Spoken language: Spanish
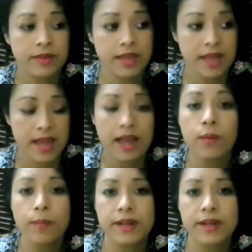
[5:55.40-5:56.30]
que haga
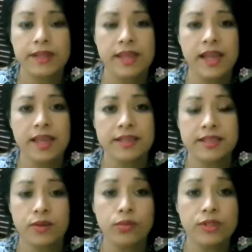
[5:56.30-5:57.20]
un peritaje de
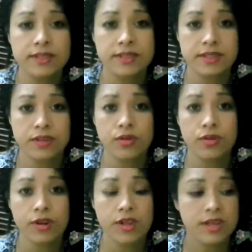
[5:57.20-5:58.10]
salud de este
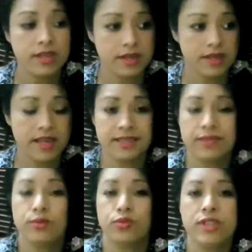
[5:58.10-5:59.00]
señor, que
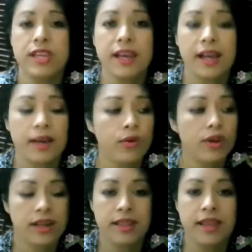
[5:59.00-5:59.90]
nos diga o
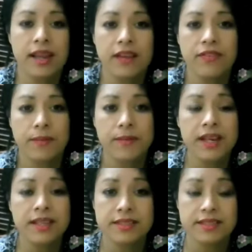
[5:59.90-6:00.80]
que le diga a la
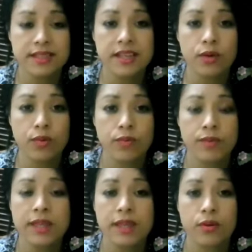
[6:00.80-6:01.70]
familia si sigue con
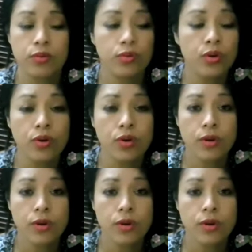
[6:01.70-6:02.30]
vida o no,